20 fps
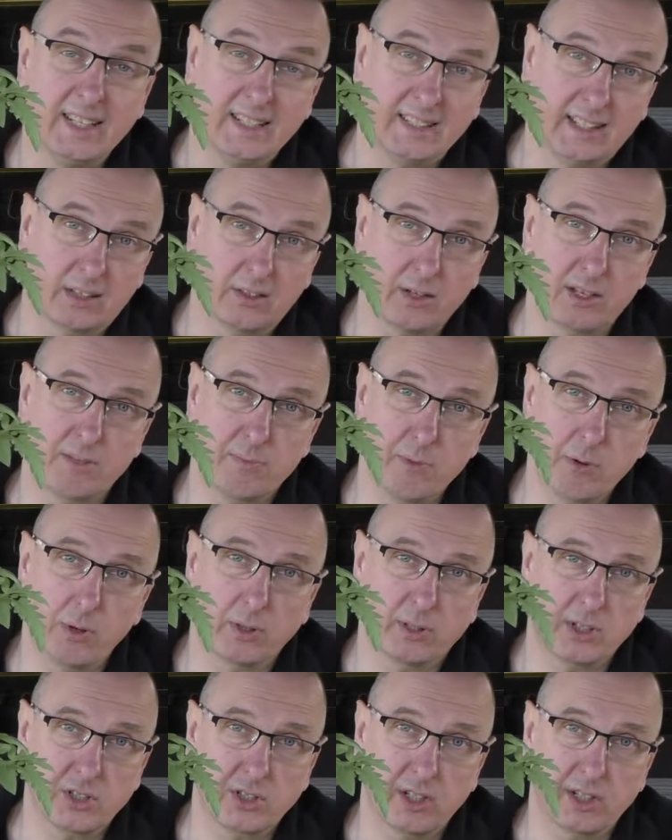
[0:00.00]
Natomiast było
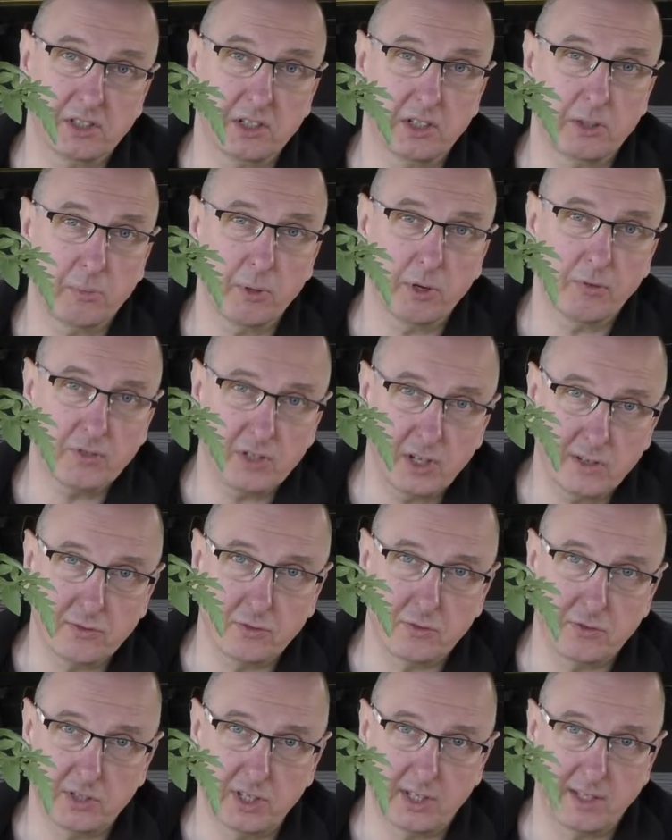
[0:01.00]
też tak, że dopiero w
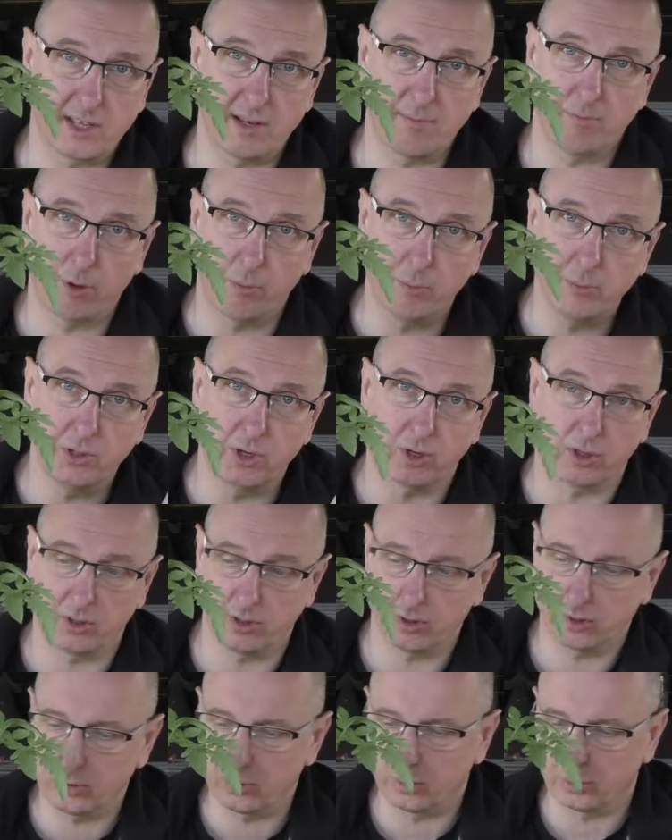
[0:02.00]
czerwcu wsadzałem pomidory
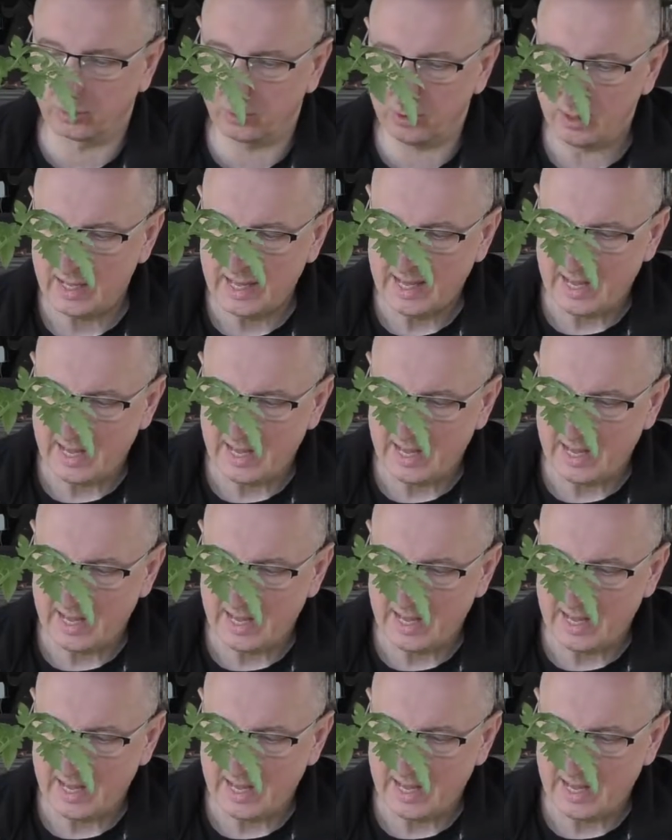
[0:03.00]
do gruntu,